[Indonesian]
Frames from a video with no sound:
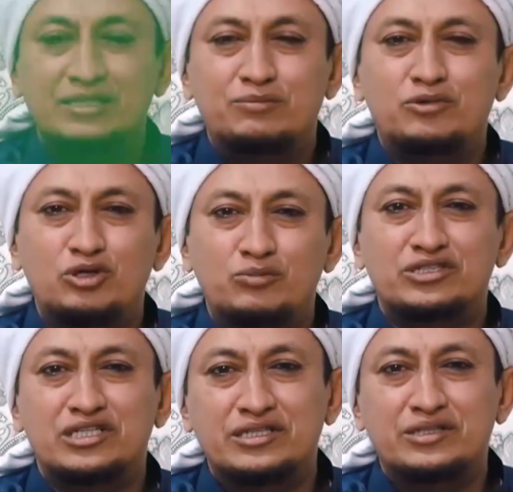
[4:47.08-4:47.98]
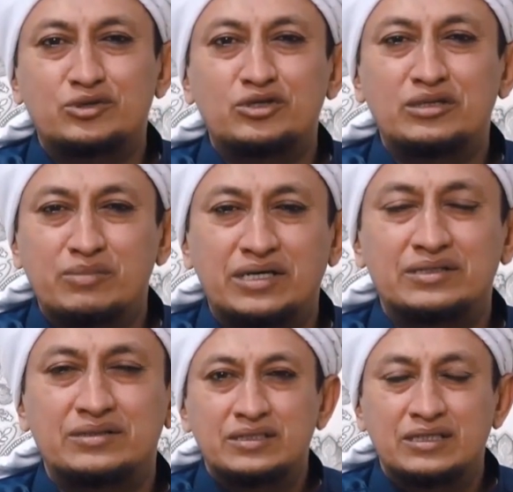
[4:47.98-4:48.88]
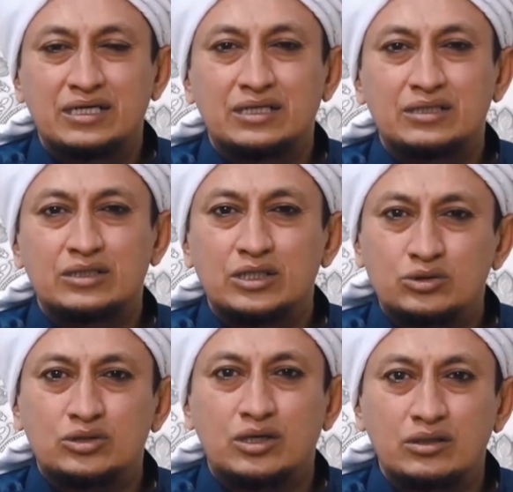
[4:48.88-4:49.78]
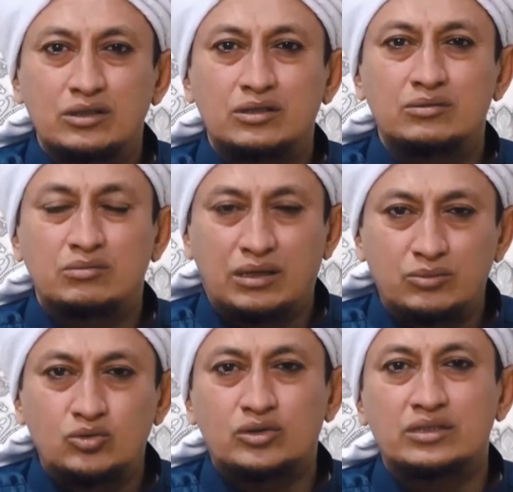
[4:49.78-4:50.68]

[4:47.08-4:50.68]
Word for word: di Pondok Pesantren Nurul Iman yang insya Allah makmur